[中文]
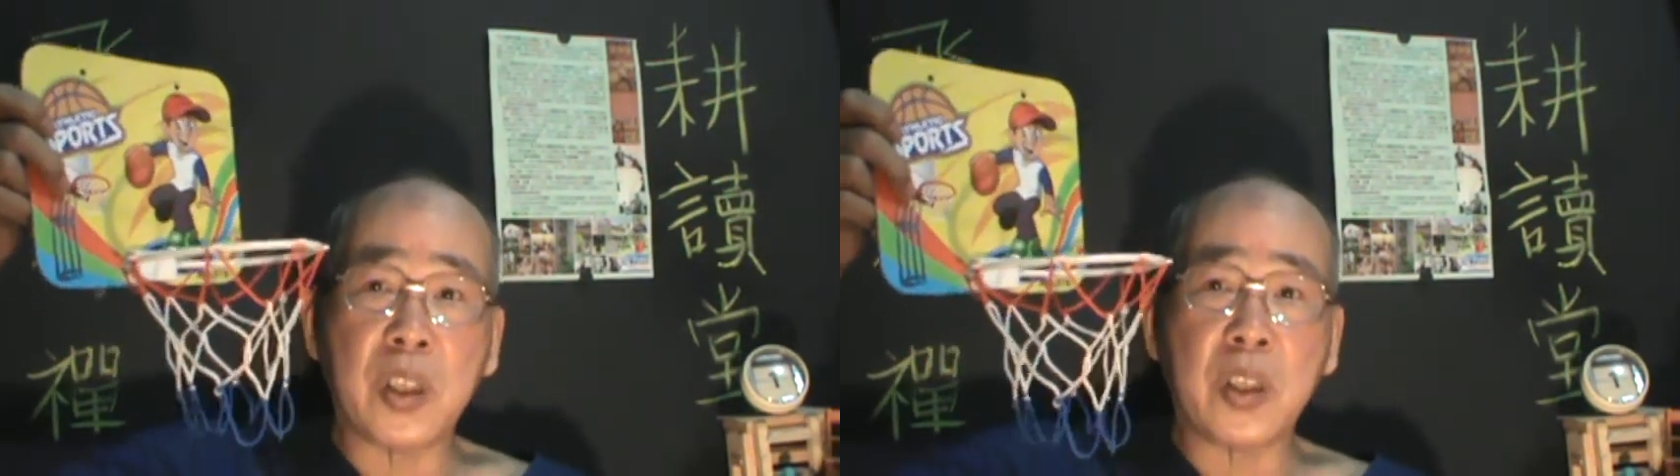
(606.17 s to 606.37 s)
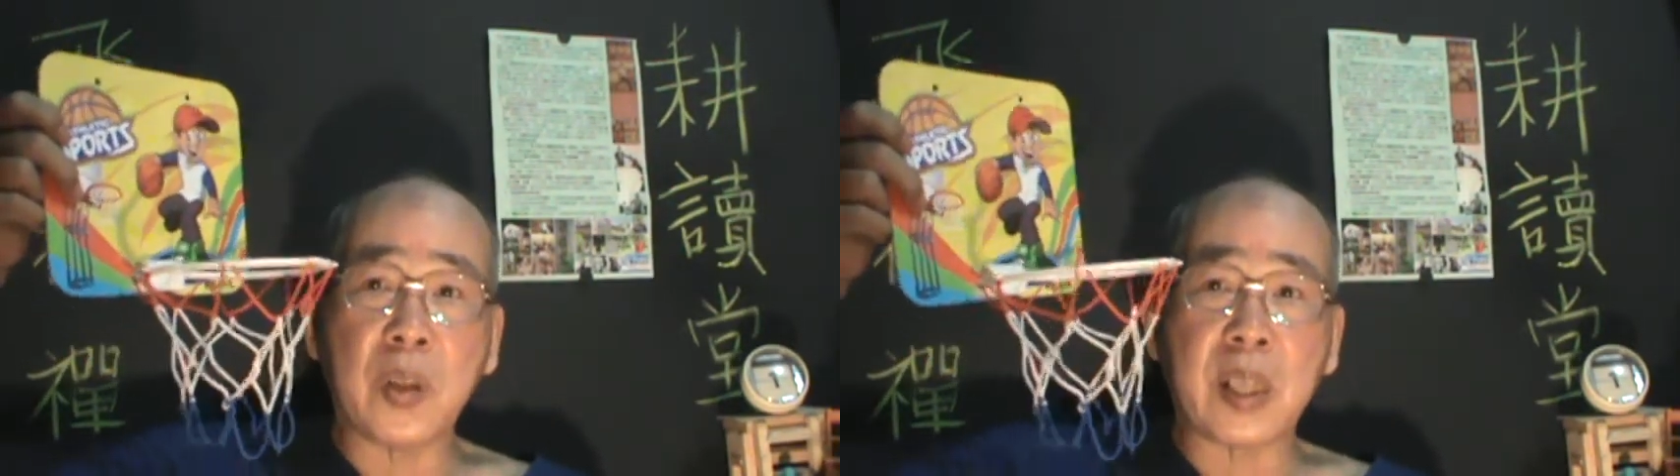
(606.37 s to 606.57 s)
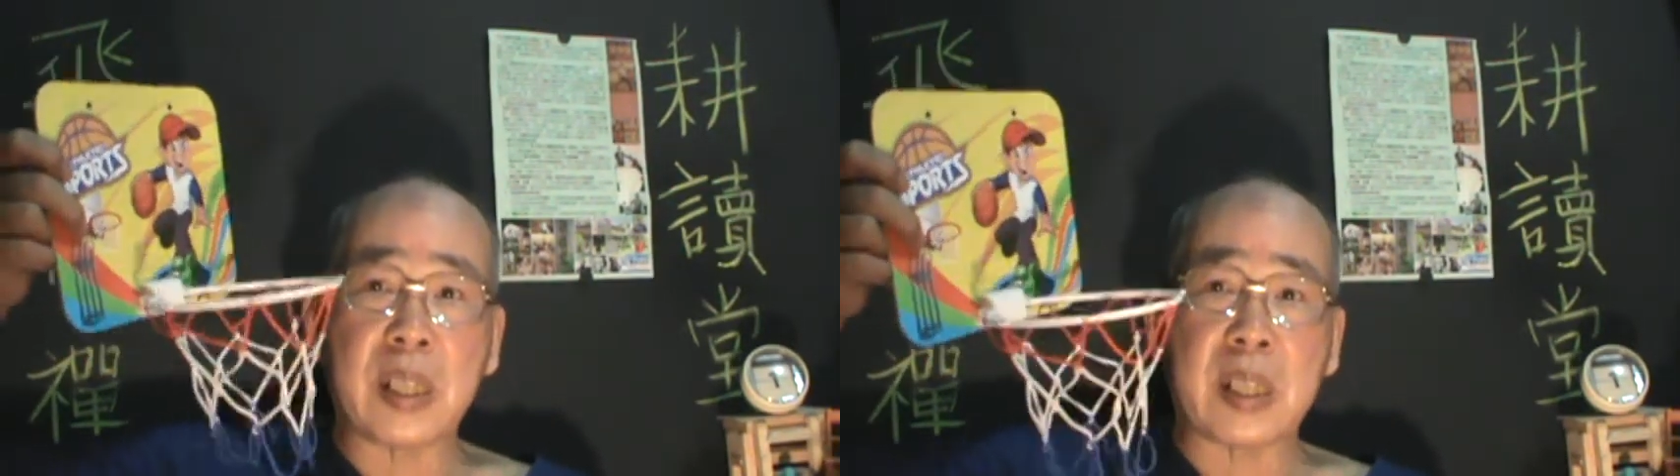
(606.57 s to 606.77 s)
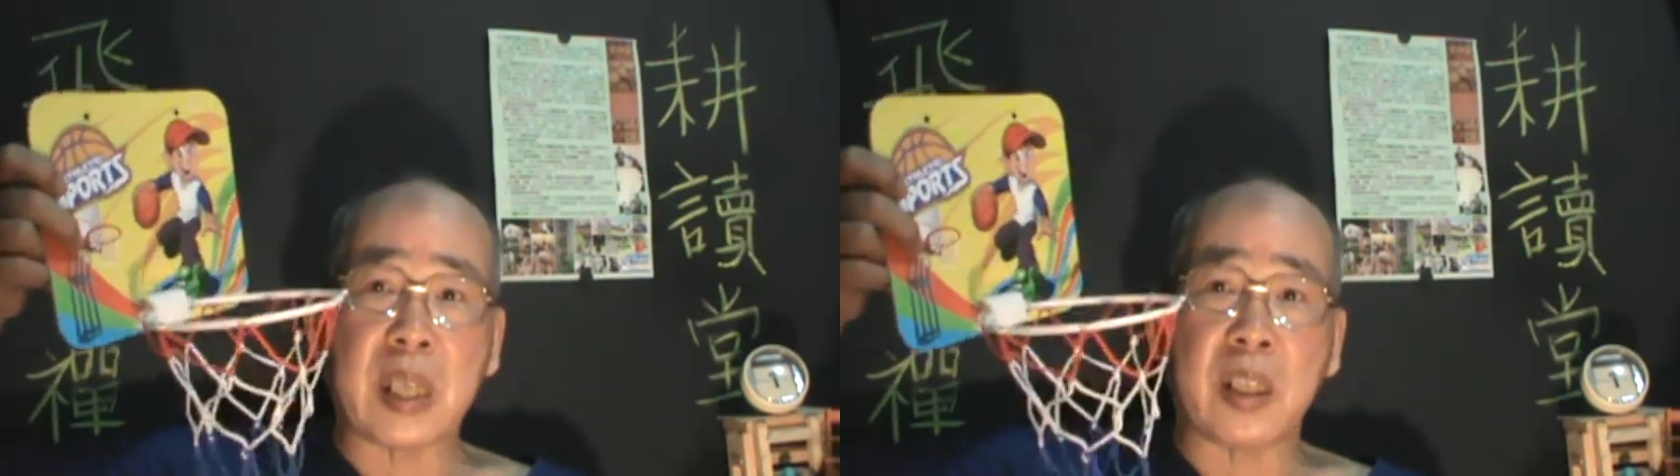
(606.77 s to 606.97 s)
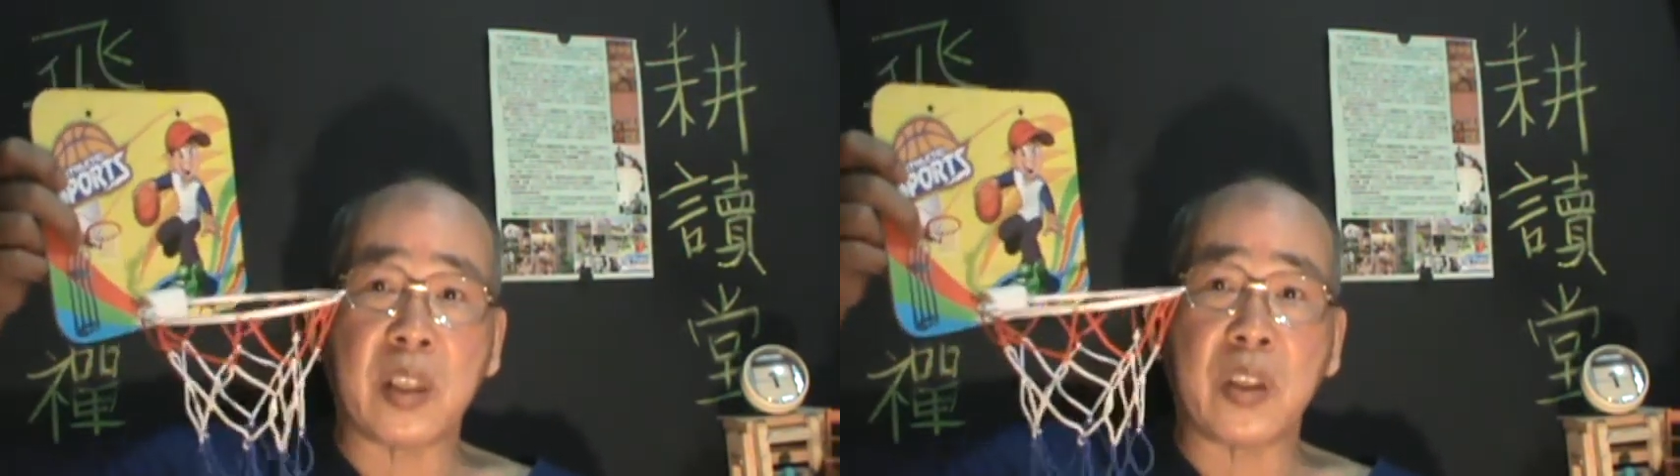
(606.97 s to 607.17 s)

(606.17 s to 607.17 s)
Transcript: 你就可以拆，